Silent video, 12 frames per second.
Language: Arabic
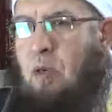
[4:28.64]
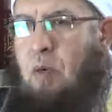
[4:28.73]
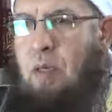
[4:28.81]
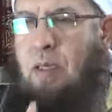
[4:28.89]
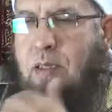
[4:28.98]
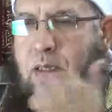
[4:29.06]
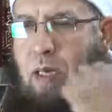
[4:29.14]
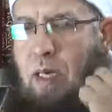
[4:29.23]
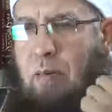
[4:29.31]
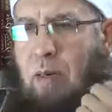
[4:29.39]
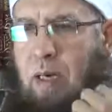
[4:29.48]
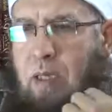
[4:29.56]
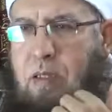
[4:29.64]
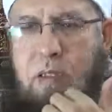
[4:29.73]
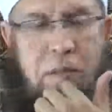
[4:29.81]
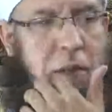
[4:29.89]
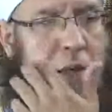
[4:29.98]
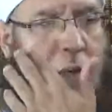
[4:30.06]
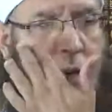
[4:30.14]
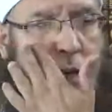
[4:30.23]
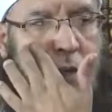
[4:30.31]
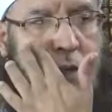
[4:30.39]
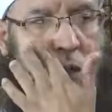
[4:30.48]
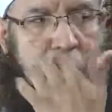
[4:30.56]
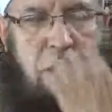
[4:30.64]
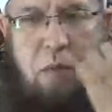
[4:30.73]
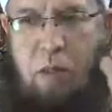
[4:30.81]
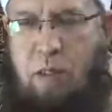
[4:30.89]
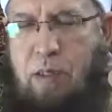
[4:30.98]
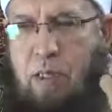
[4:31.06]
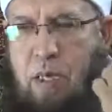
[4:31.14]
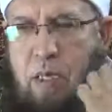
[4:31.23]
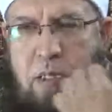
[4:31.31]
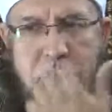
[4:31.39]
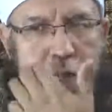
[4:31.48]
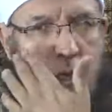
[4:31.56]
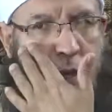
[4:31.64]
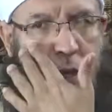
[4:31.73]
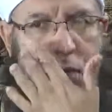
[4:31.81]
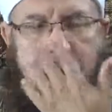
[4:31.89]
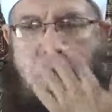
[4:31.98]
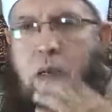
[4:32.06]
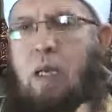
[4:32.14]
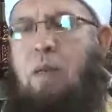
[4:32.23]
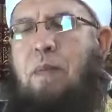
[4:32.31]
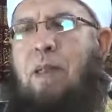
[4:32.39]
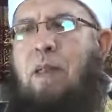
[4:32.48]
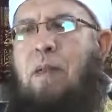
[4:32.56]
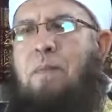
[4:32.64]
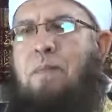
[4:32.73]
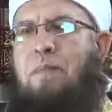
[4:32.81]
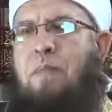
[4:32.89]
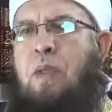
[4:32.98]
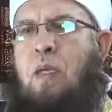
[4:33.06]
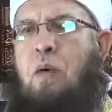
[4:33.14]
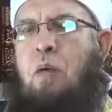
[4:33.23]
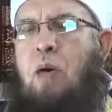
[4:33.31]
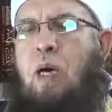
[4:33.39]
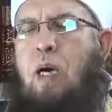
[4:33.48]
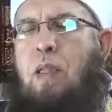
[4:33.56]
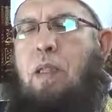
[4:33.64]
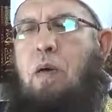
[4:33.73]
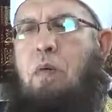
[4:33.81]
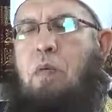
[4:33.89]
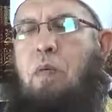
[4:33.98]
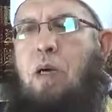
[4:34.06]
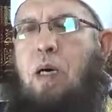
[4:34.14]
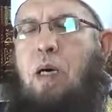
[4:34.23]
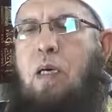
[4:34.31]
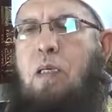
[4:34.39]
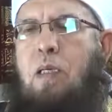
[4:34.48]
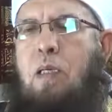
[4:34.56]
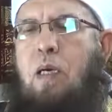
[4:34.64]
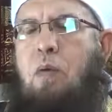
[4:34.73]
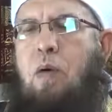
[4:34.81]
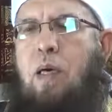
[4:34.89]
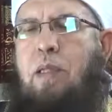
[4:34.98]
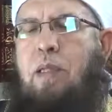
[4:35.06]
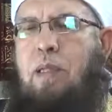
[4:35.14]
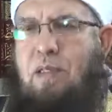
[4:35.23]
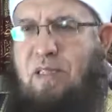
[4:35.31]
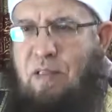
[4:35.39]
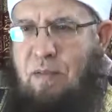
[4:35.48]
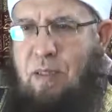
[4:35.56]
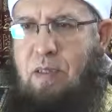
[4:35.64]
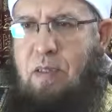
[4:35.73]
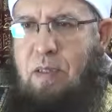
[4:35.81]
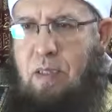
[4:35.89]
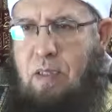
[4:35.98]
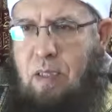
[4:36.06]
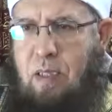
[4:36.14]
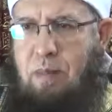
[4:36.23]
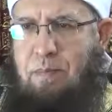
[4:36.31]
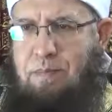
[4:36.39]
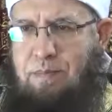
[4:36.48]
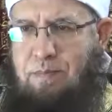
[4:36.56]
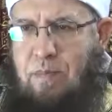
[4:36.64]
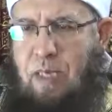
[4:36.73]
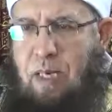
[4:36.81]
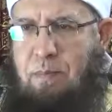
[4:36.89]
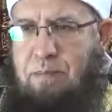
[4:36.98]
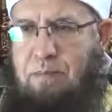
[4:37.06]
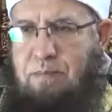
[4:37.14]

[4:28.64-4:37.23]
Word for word: وإذا سلم على الشمال رأى أصحابه الذين على يساره خده الأيمن وهذا هو آه، أو هذه صفة التسليم نعم